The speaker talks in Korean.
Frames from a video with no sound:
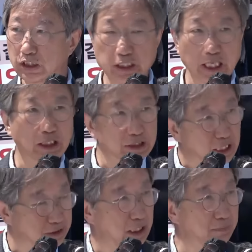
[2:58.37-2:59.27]
시대의
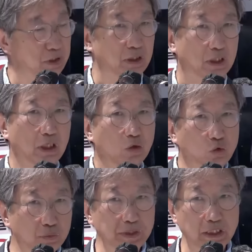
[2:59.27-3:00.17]
대세이며
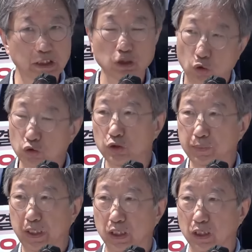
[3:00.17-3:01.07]
국민의
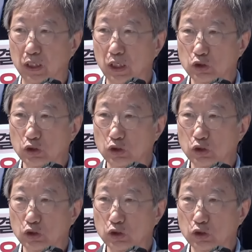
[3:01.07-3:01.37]
요구이며